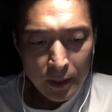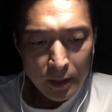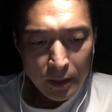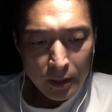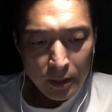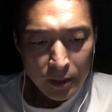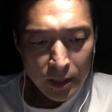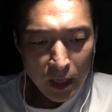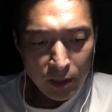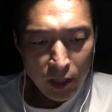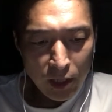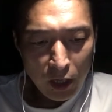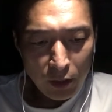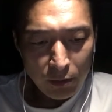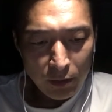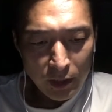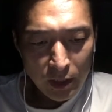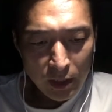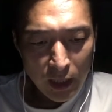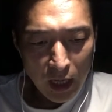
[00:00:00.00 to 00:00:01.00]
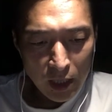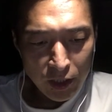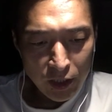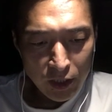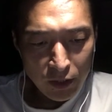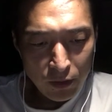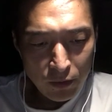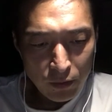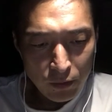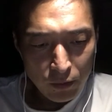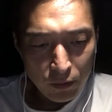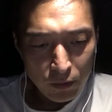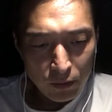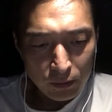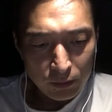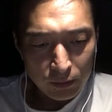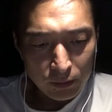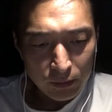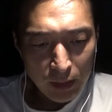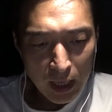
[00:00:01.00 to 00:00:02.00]
相较于其他辛苦
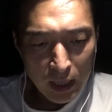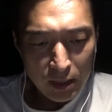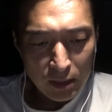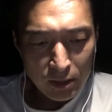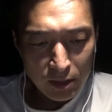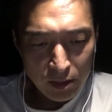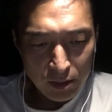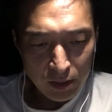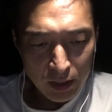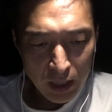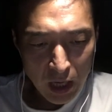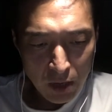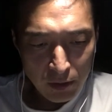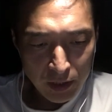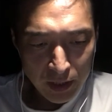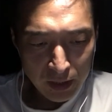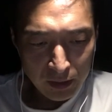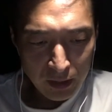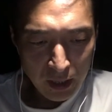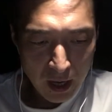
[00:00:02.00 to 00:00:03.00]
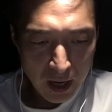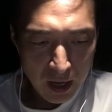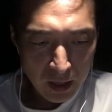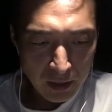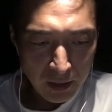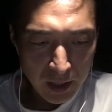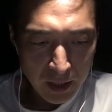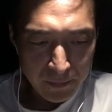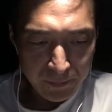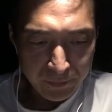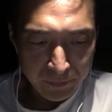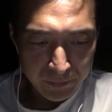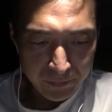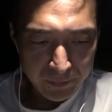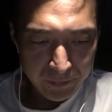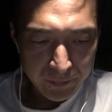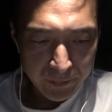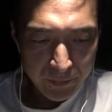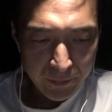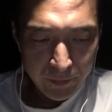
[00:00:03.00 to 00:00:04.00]
但是高薪的行业，
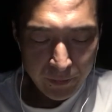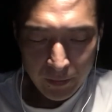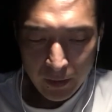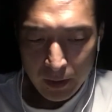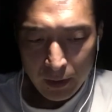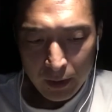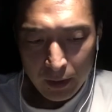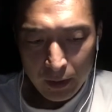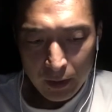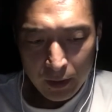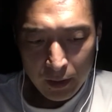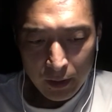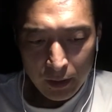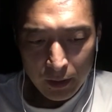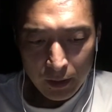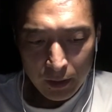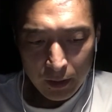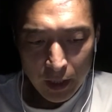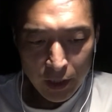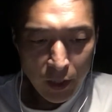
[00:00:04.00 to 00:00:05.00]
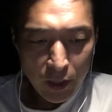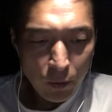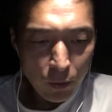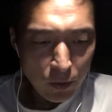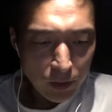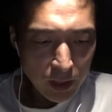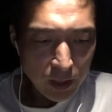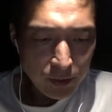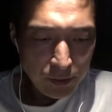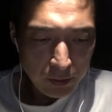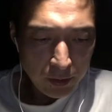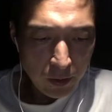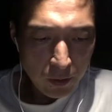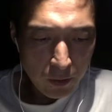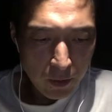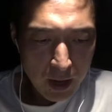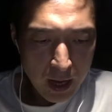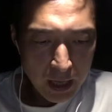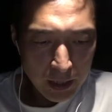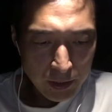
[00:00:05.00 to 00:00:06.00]
而且我一去的
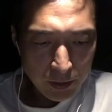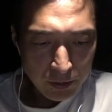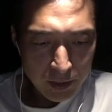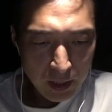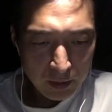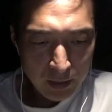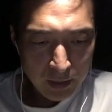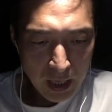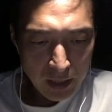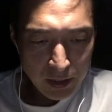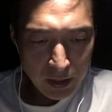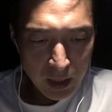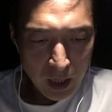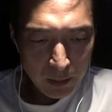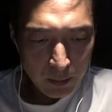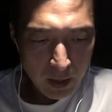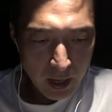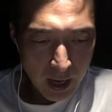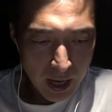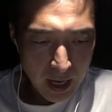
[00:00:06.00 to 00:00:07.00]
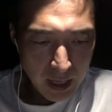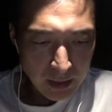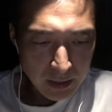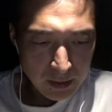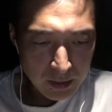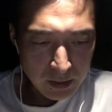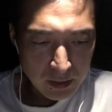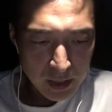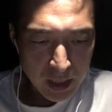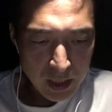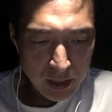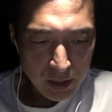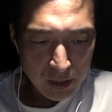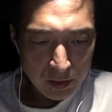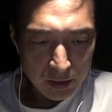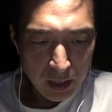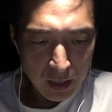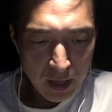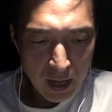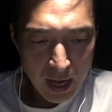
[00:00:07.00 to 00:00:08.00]
话，就是要带着老婆孩子，牵扯
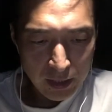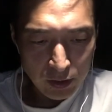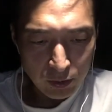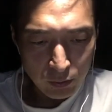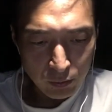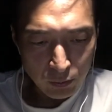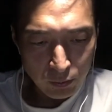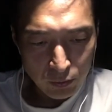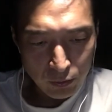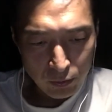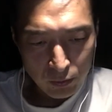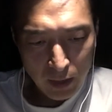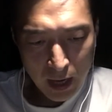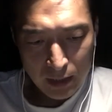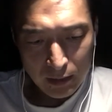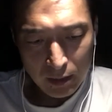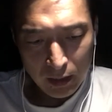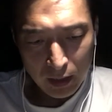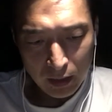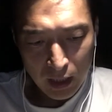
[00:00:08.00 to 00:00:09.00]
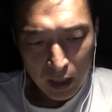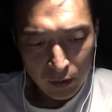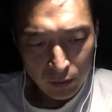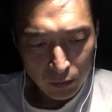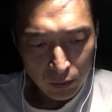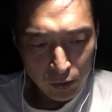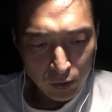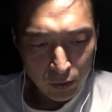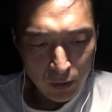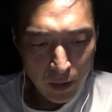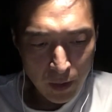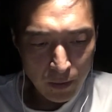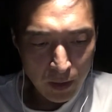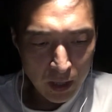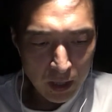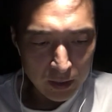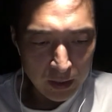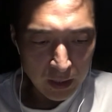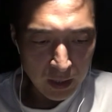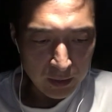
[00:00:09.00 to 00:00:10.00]
到孩子读书，孩子一旦入学，我
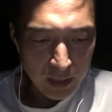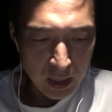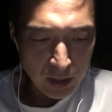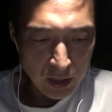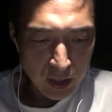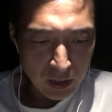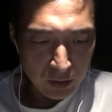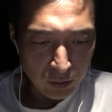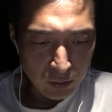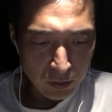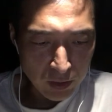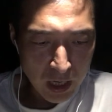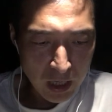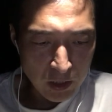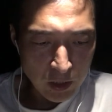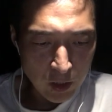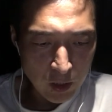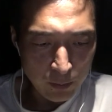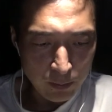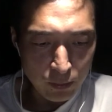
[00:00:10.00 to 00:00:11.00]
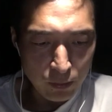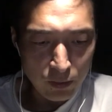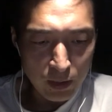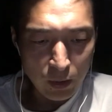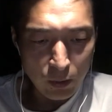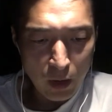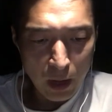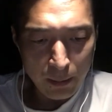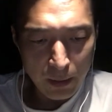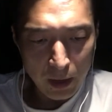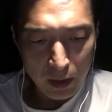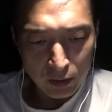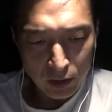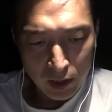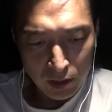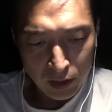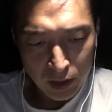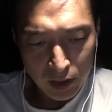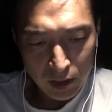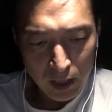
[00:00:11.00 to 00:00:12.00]
可能很大程度上就不会乱跑
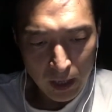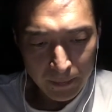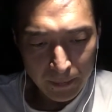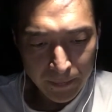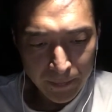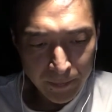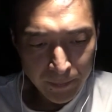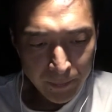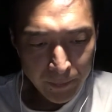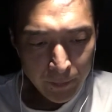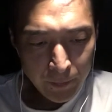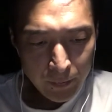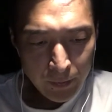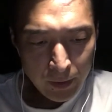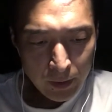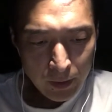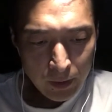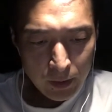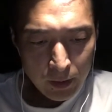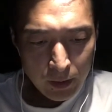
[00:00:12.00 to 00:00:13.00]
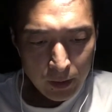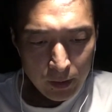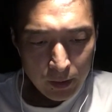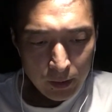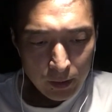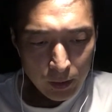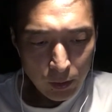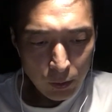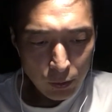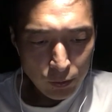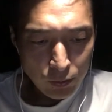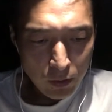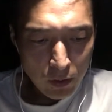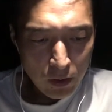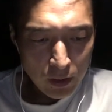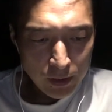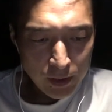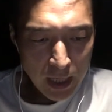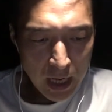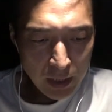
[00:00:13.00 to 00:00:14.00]
城市了。都
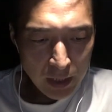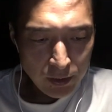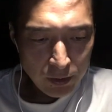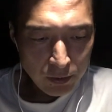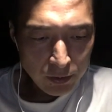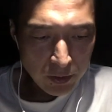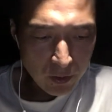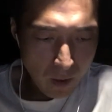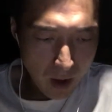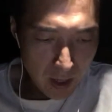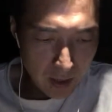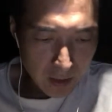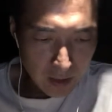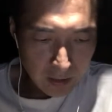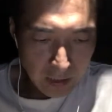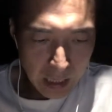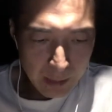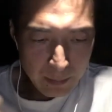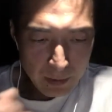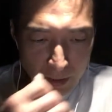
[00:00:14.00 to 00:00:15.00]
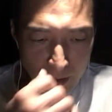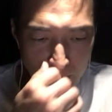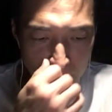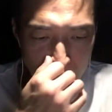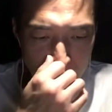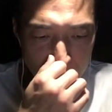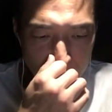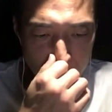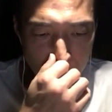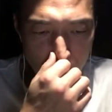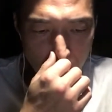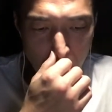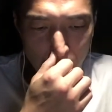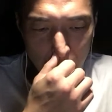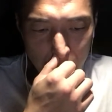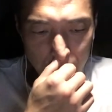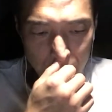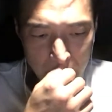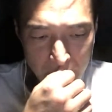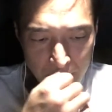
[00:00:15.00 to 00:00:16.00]
说加州是华人的大本营，但是如果
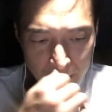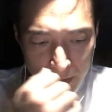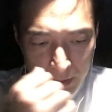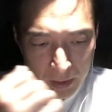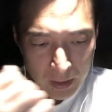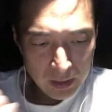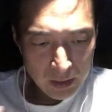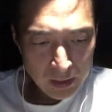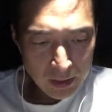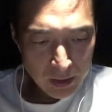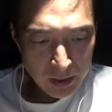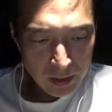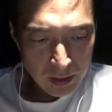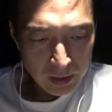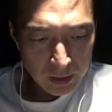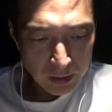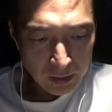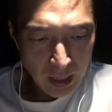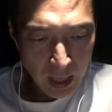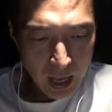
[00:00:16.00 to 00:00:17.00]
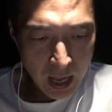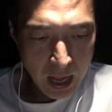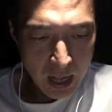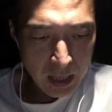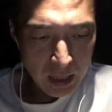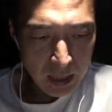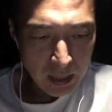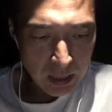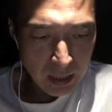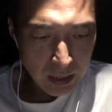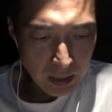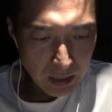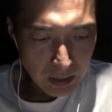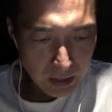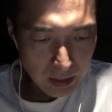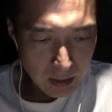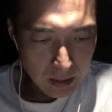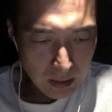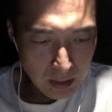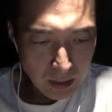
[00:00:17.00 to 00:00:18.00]
选择跟着他，
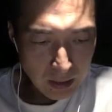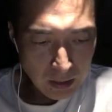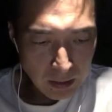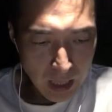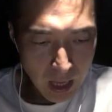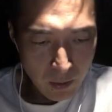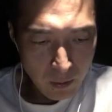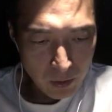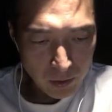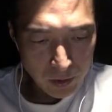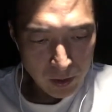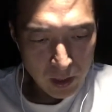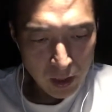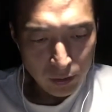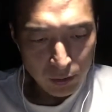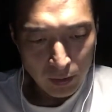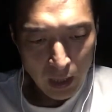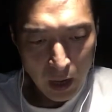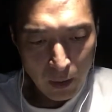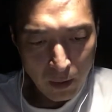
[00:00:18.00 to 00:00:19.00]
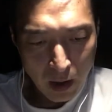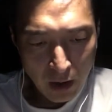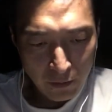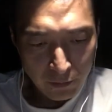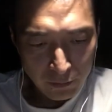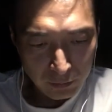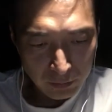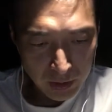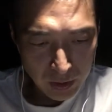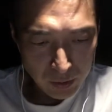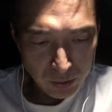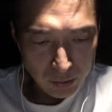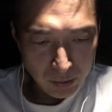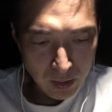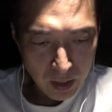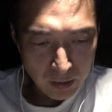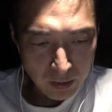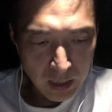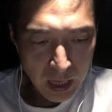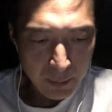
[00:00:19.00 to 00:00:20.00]
那我就要去大华府地区，
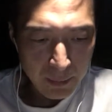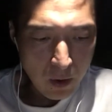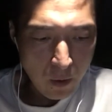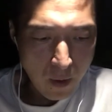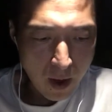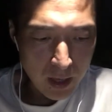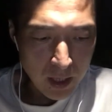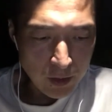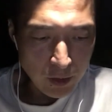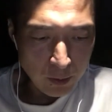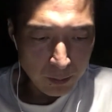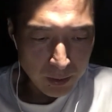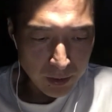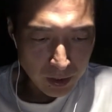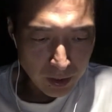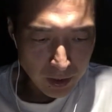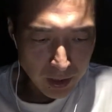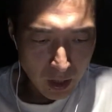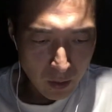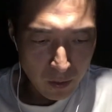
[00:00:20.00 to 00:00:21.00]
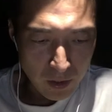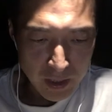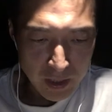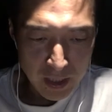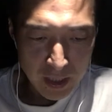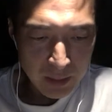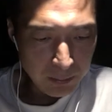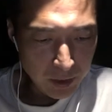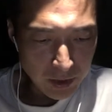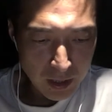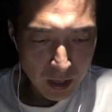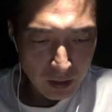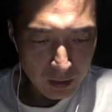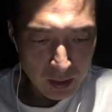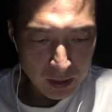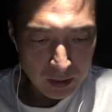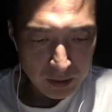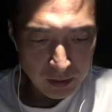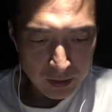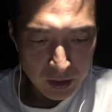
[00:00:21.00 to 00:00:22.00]
那边华人就比较少。我年龄不小
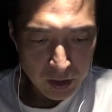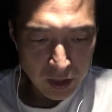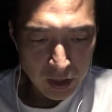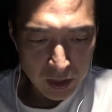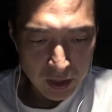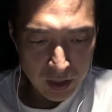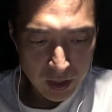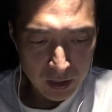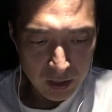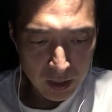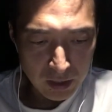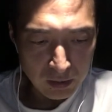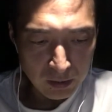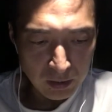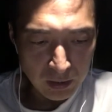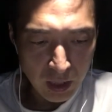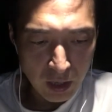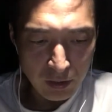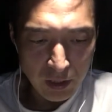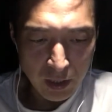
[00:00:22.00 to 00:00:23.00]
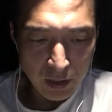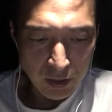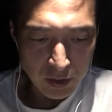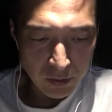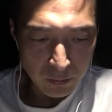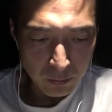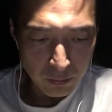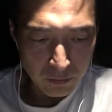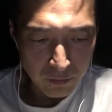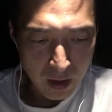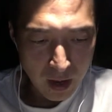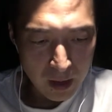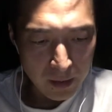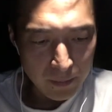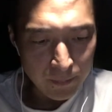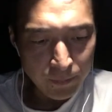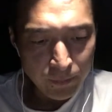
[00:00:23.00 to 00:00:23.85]
了，自己折腾倒也是无妨，